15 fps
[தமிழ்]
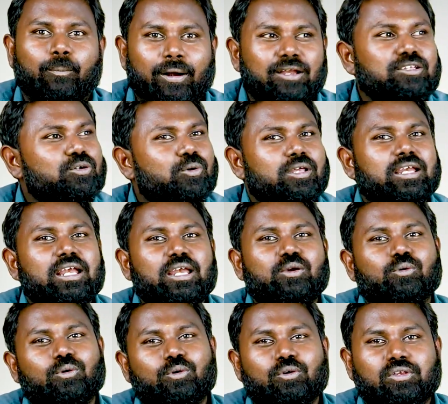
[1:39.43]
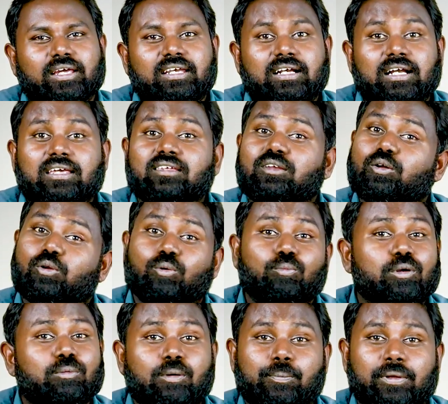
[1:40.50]
படித்த உடனே நீங்கள் உங்களுக்கு ஒரு சைட் கிடைக்குதுன்னா
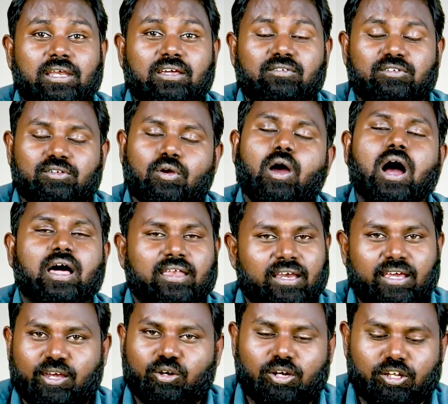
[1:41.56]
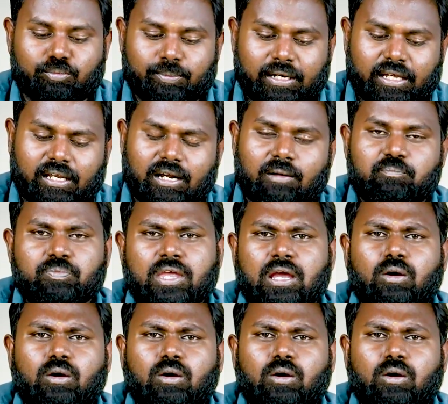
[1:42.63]
ரொம்ப ரொம்ப பெரிய விஷயம் அதை நீங்கள் யூட்டிலைஸ் பண்ணிக்கலாம்